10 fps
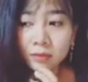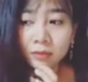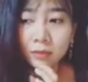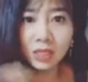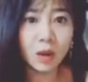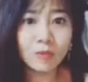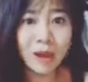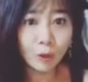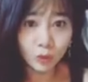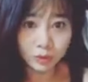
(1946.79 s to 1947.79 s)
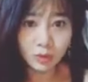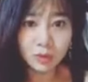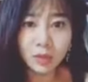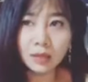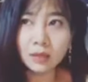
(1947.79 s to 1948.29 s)
mình không đau nữa
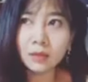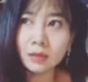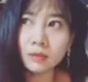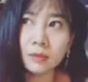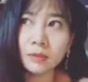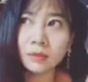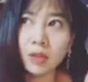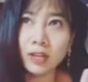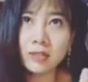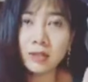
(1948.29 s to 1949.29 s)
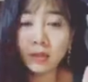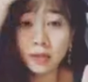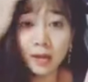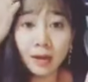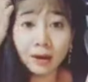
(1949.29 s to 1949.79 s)
tức là ngày xưa cứ nghĩ
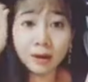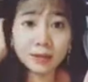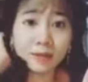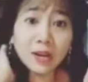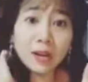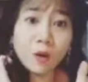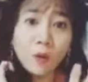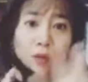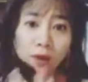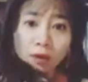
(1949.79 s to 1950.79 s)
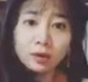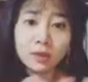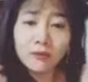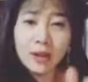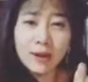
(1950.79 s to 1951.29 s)
là ờ như vậy là khổ nhất rồi
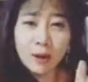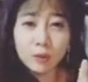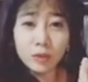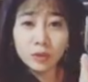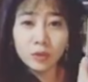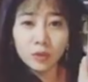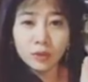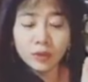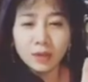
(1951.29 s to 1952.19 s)
như vậy là đau nhất rồi